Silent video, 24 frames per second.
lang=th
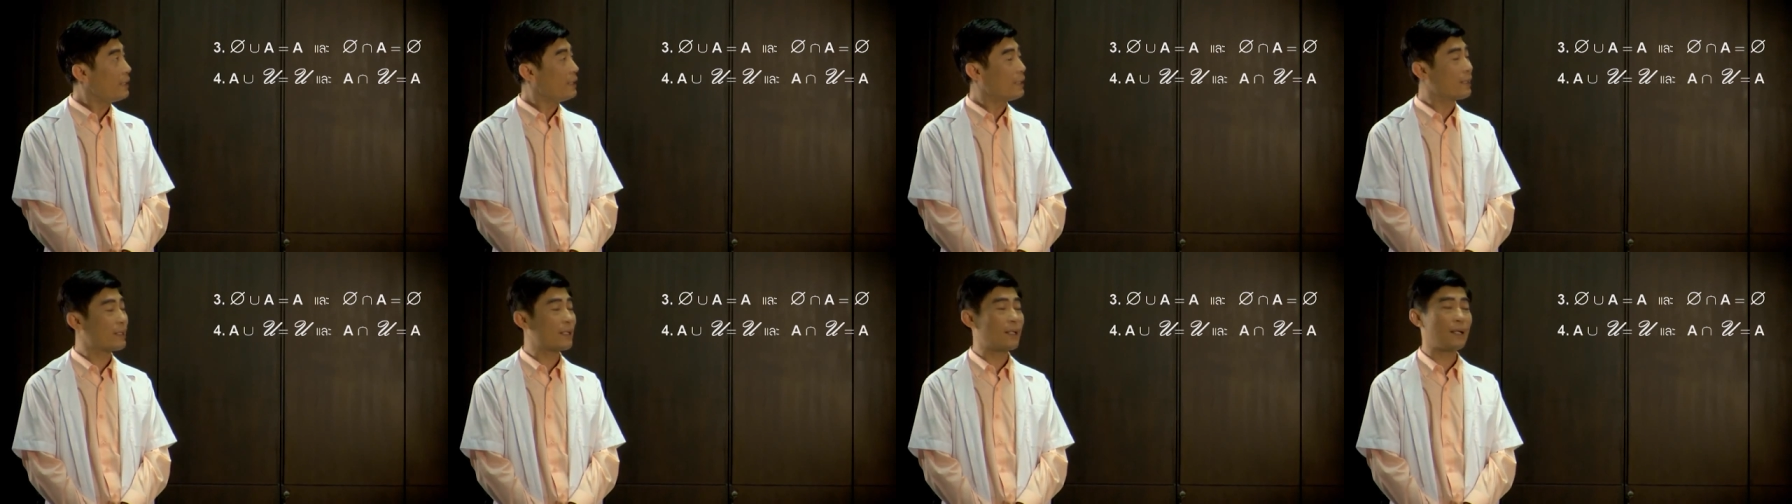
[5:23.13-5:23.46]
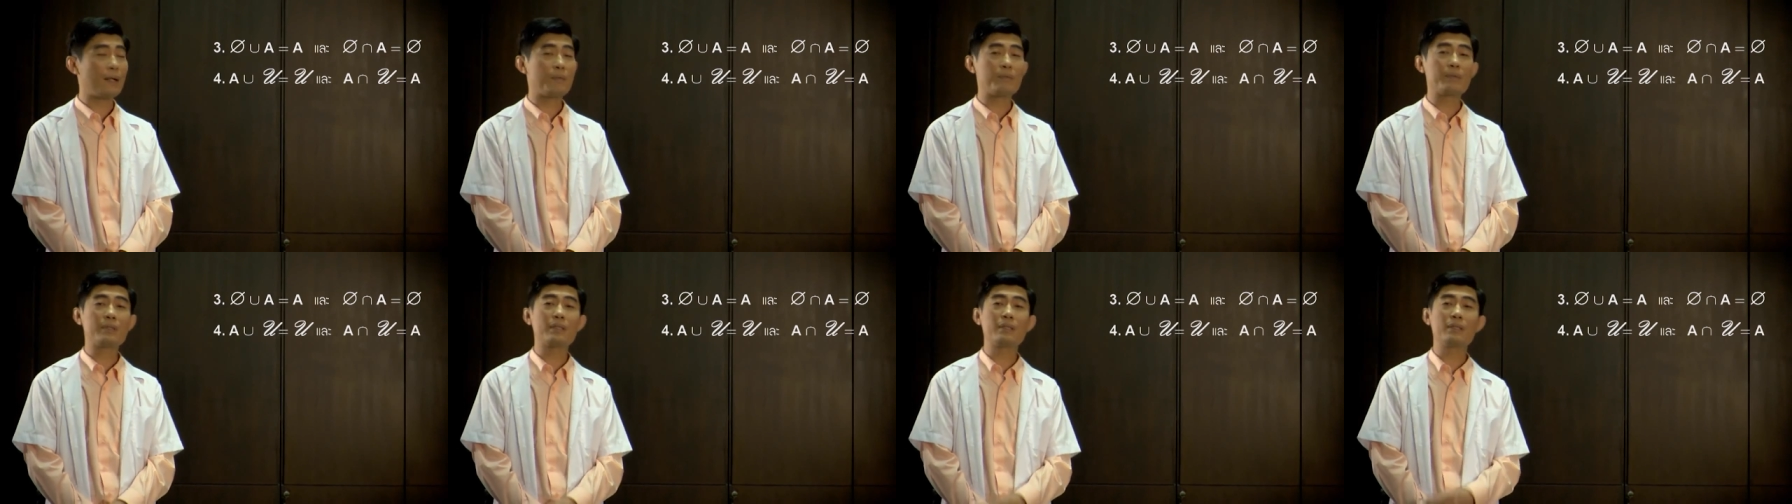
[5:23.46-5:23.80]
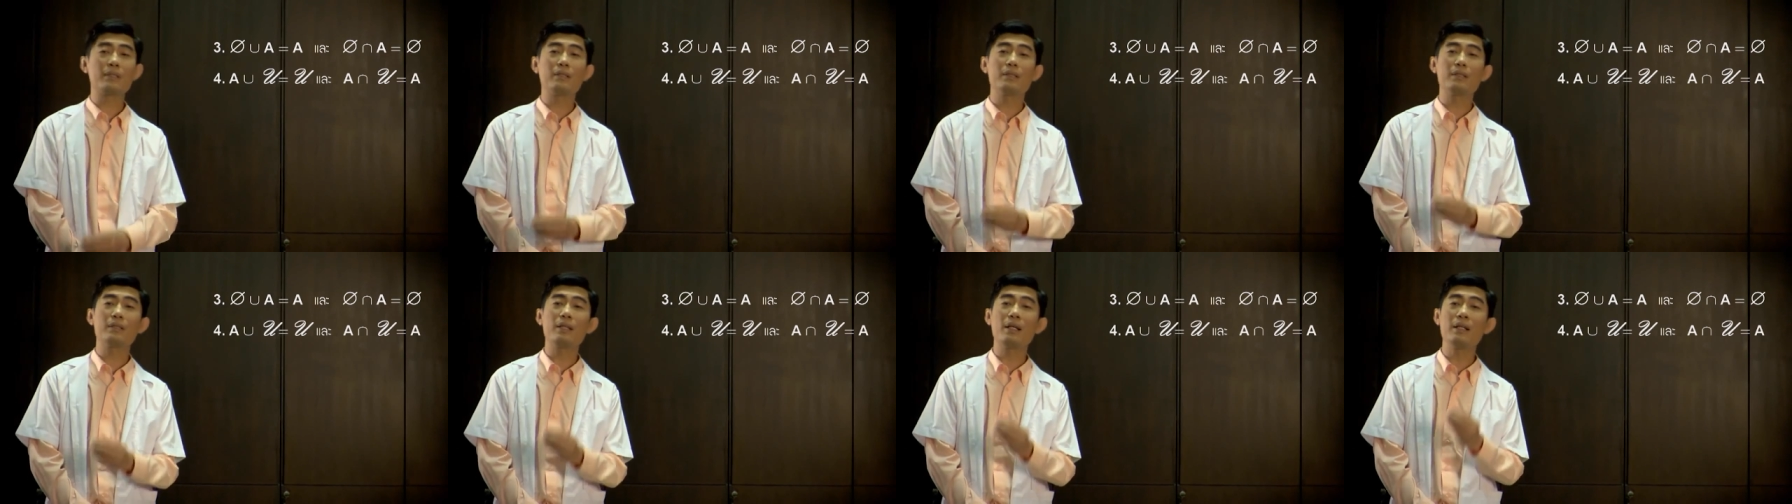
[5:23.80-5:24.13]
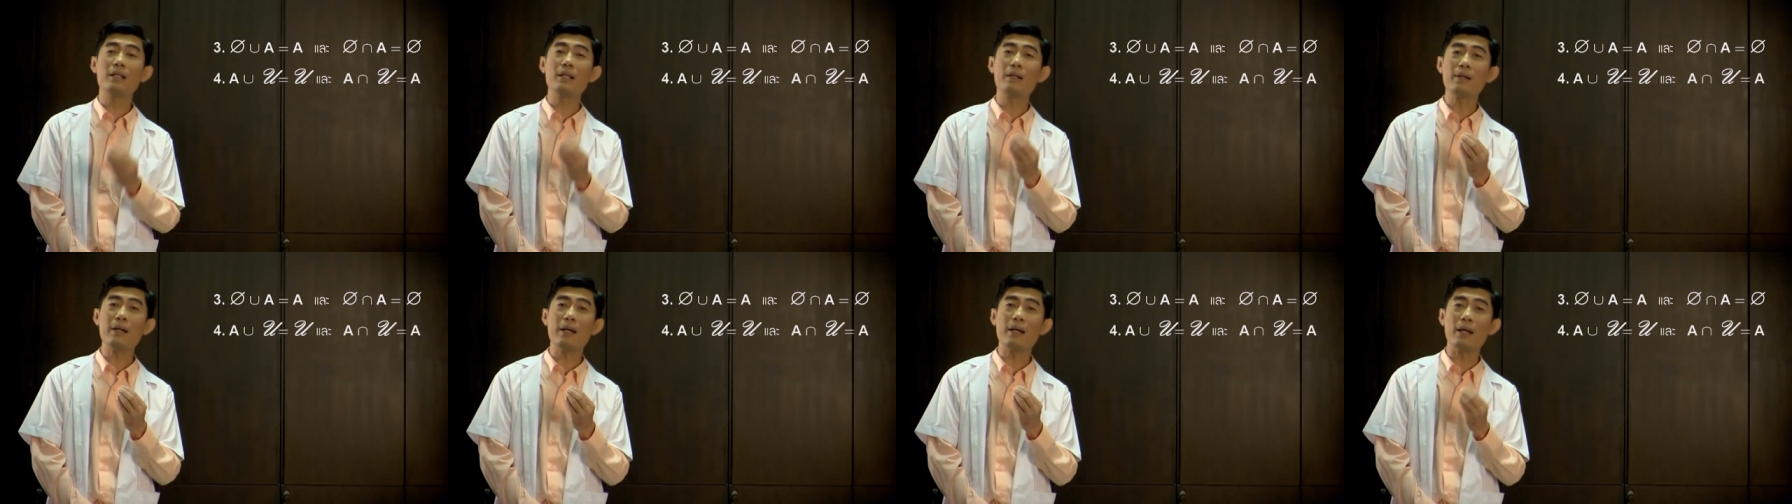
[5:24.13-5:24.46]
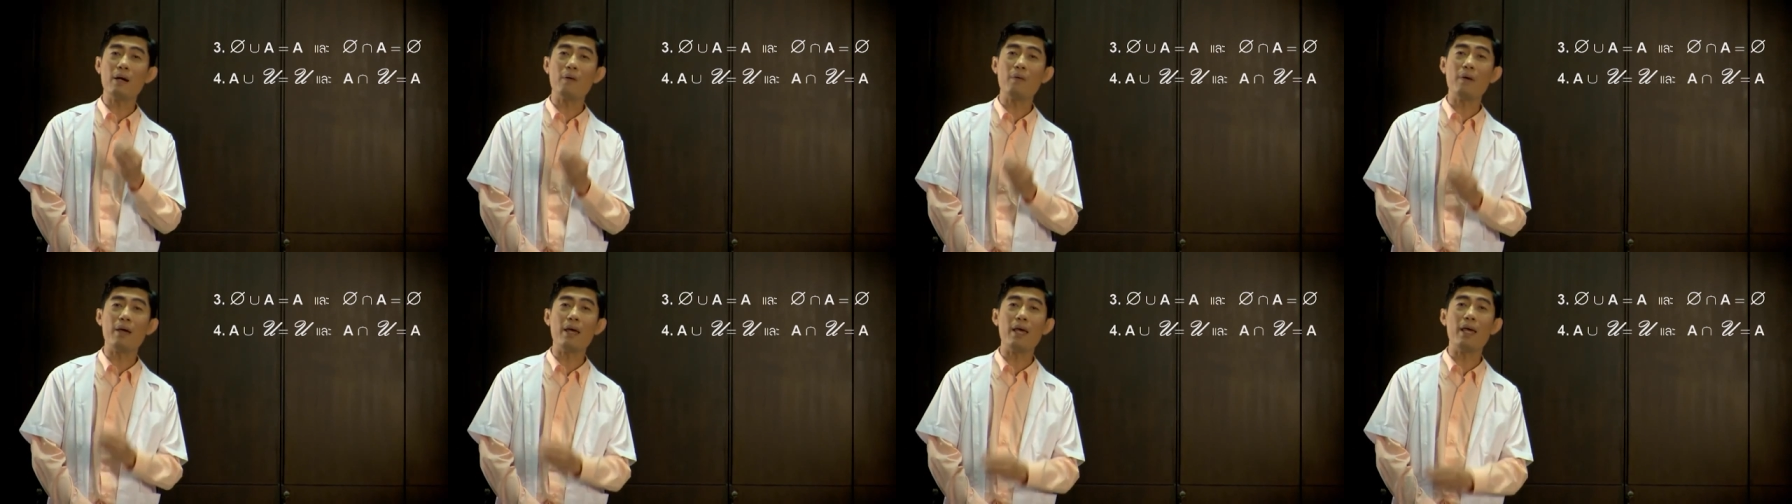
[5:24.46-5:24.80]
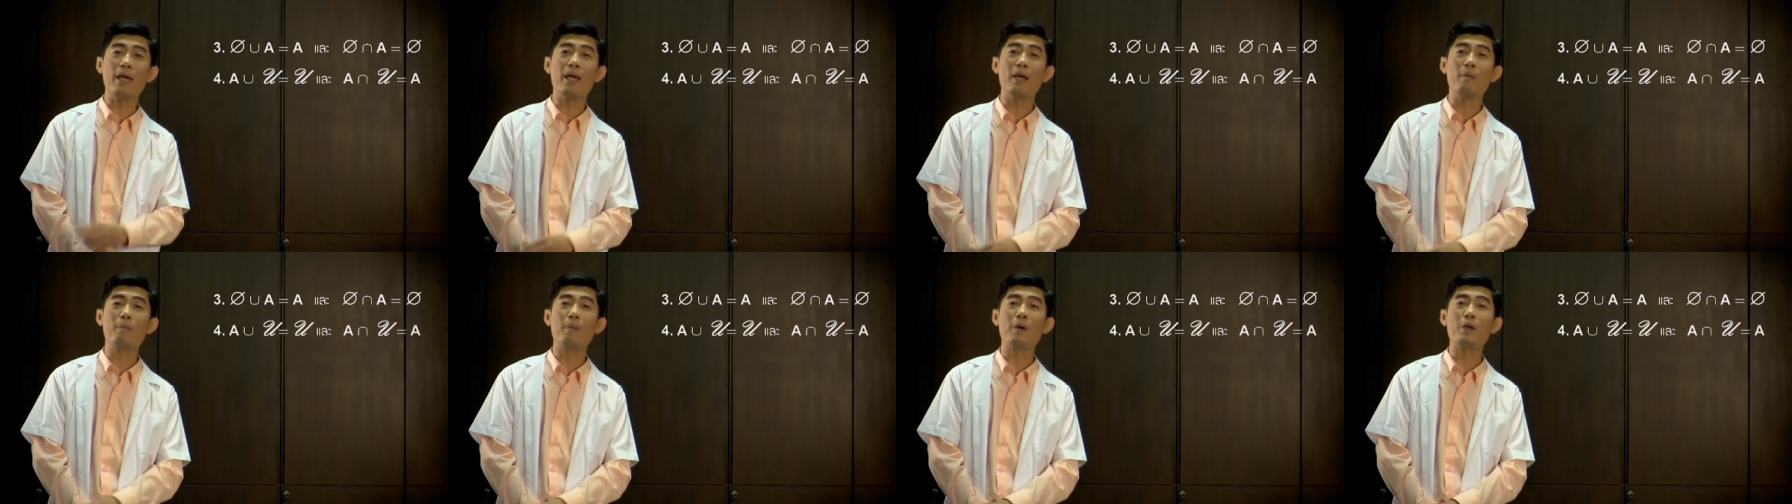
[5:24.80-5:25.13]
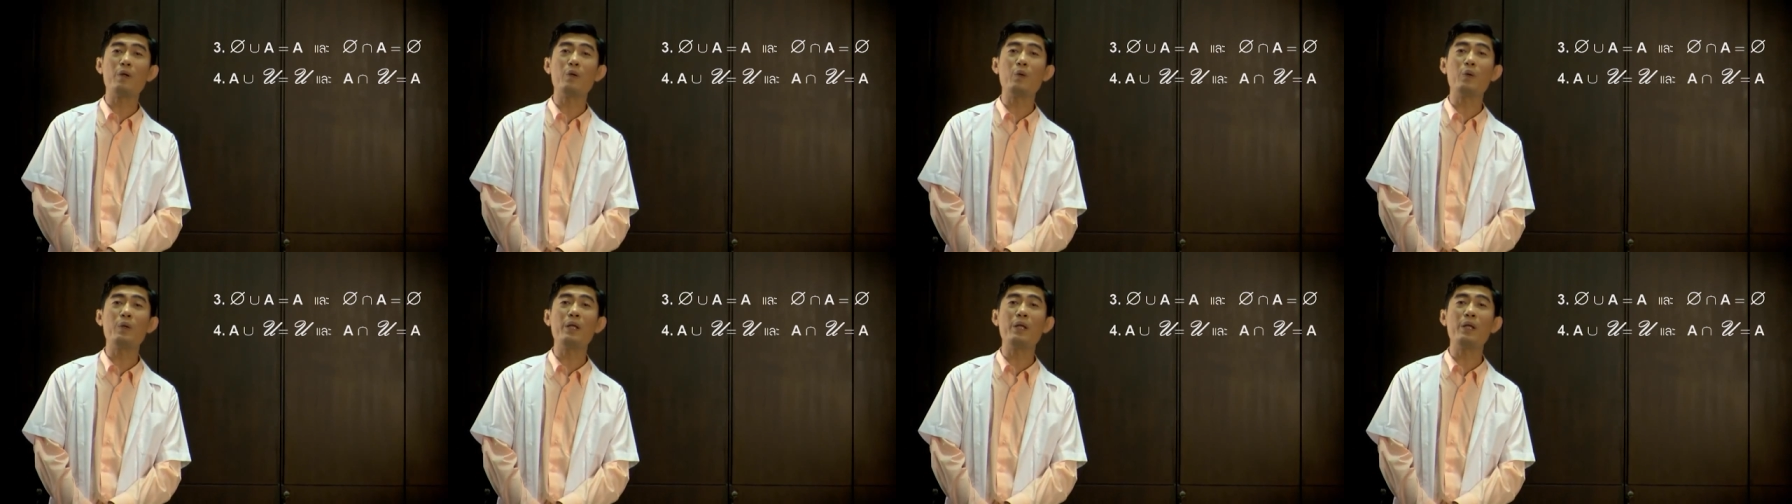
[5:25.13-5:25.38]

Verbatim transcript: 4 นะครับถ้านักเรียนเอา A ไป